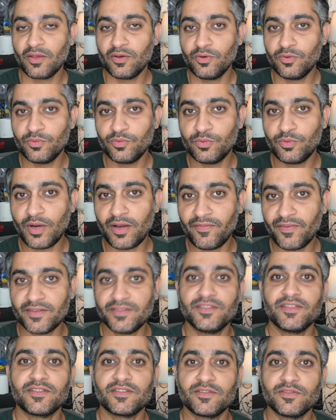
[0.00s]
وواي فاي
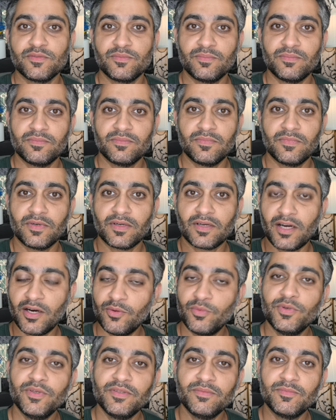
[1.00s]
6
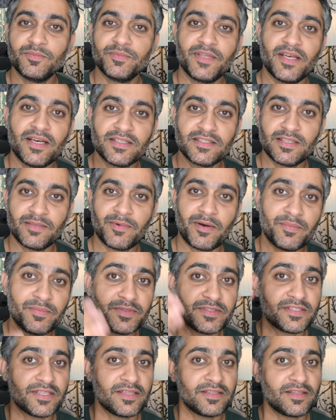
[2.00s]
قوي ممتاز تمام
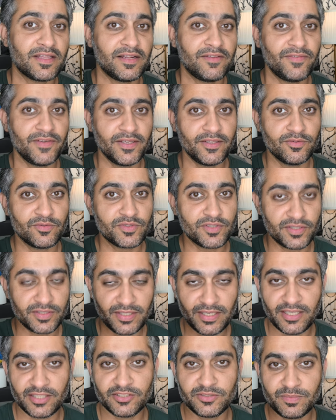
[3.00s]
من سنه
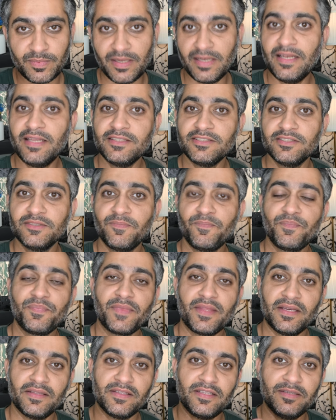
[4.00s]
2019 بلش
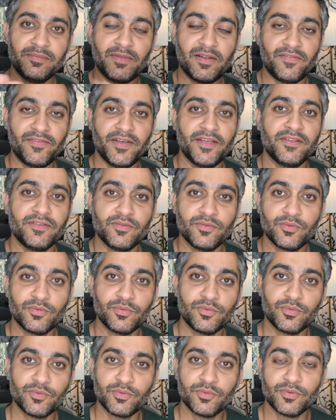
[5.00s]
احنا الحين ب
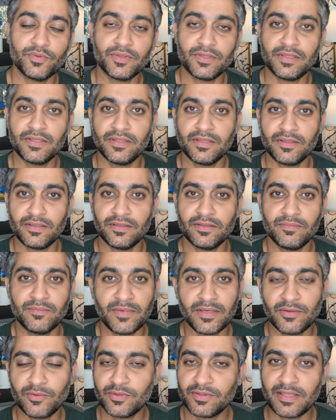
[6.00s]

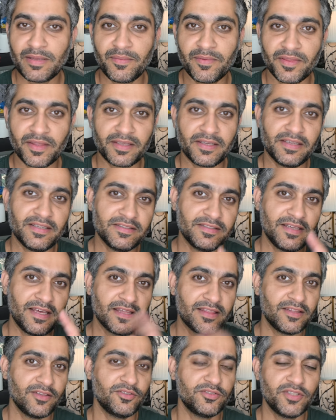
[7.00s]
2000 ودائما ضيع احنا يا
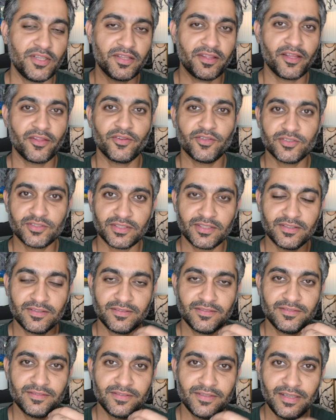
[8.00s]
22 يا 23
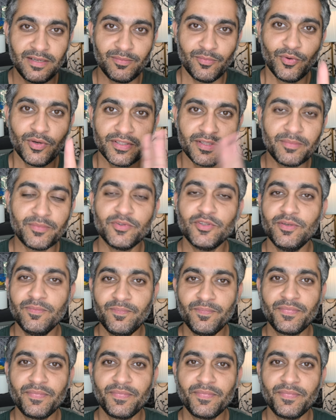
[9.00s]
المهم واحده منهم